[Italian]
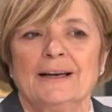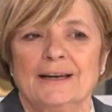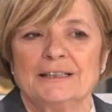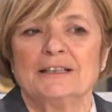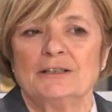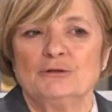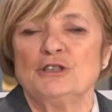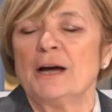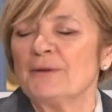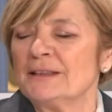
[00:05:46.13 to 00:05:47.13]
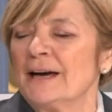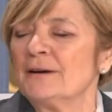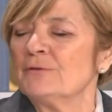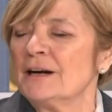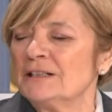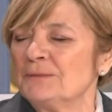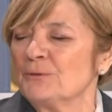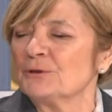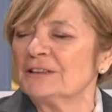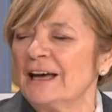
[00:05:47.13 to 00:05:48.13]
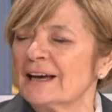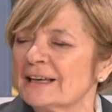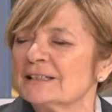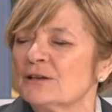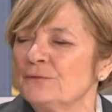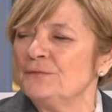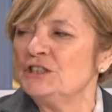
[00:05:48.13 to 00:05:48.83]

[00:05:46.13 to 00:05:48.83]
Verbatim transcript: eh, riusciamo a dare una risposta anche se non